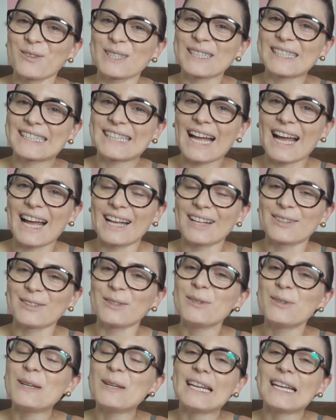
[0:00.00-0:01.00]

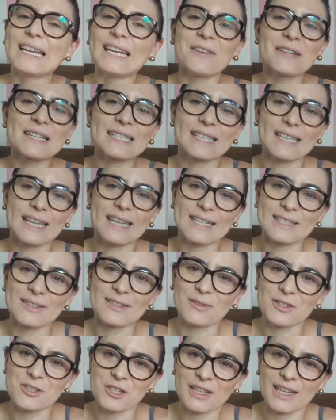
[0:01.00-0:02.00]
gostado. Não
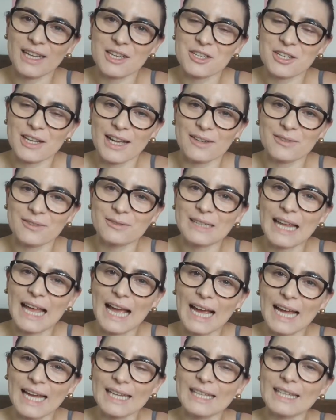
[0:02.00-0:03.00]
esqueçam de deixar um
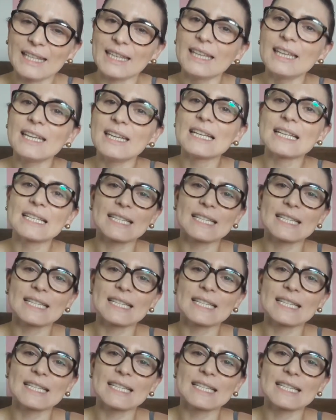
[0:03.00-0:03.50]
like,